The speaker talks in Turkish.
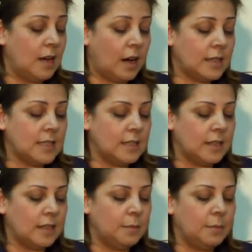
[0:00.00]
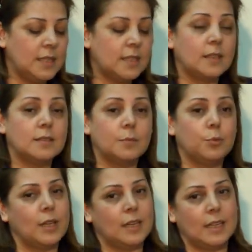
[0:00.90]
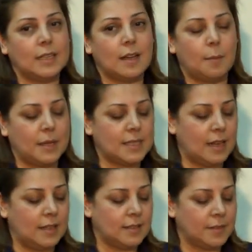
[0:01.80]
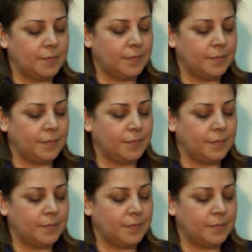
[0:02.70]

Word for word: aksine bizzat da bu gelenekten beslendi.